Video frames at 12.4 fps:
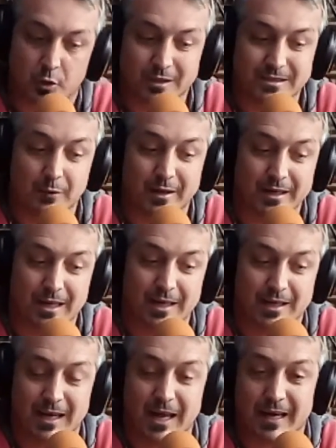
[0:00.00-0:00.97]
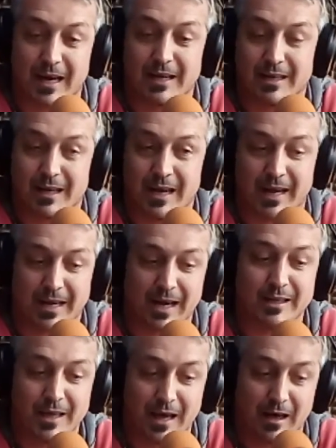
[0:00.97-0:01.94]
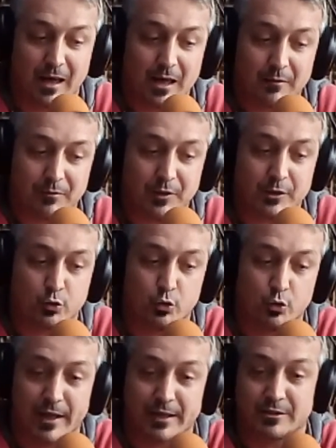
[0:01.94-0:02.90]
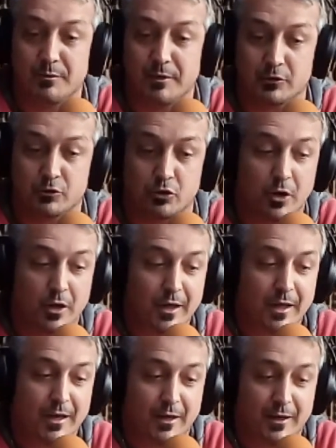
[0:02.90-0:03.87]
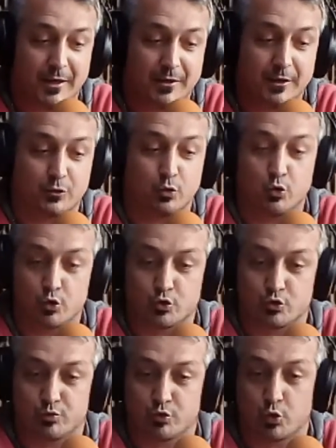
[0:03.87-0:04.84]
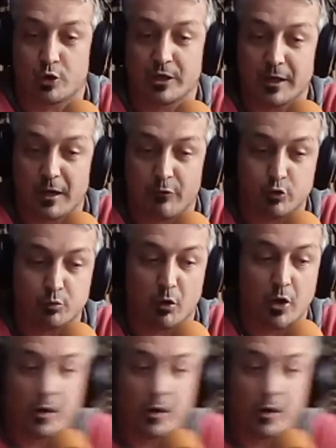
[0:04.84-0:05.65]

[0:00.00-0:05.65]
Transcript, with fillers: Porque vas a ver que, la, la, realidad de tu nacimiento, eh, de tu surgir en el